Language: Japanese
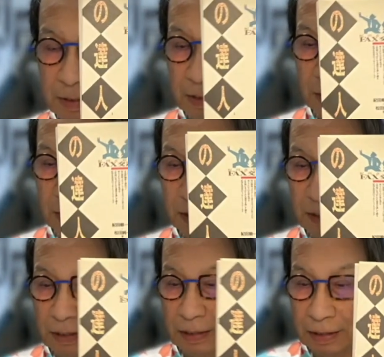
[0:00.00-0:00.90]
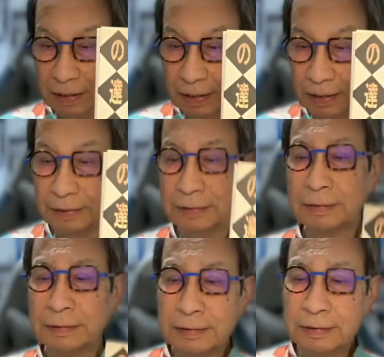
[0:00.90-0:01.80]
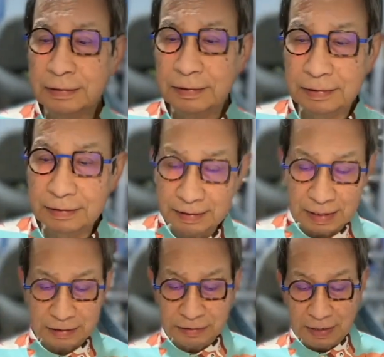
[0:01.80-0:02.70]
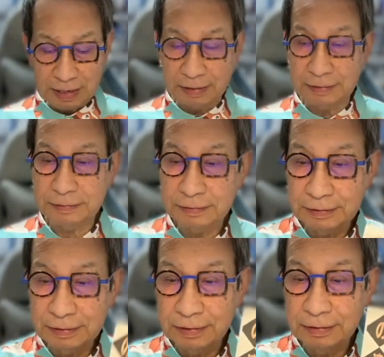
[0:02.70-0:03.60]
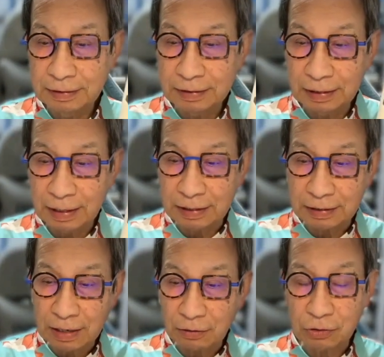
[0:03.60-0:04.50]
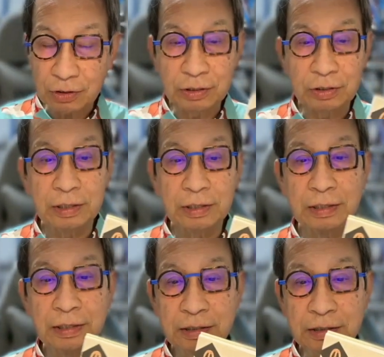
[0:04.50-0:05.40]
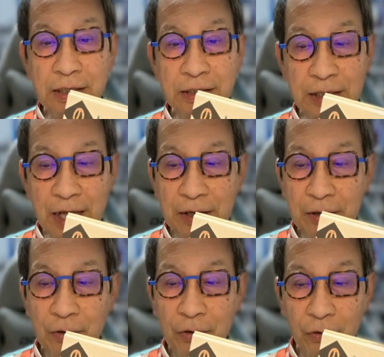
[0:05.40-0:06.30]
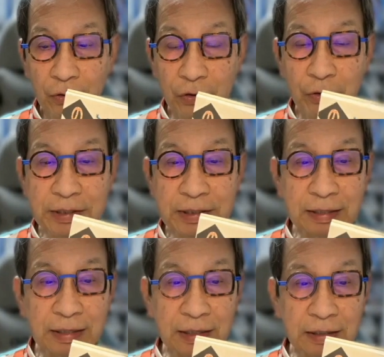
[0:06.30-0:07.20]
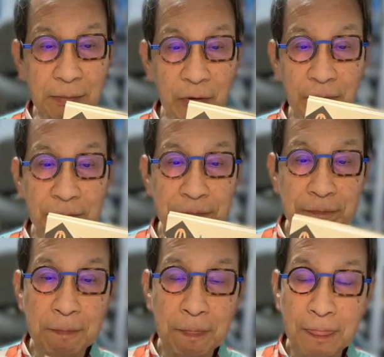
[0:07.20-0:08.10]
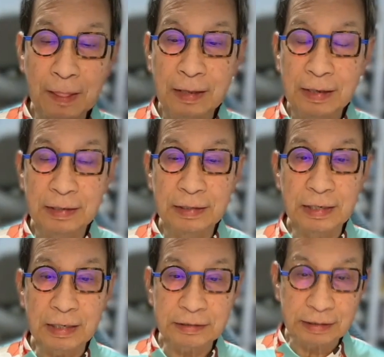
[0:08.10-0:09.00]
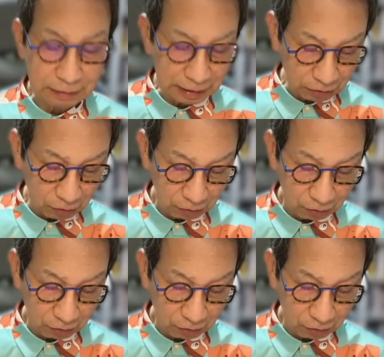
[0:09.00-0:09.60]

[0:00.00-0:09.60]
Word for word: えー、中には、ありがたいことに、すでにね、お読みになった方もいらっしゃるかと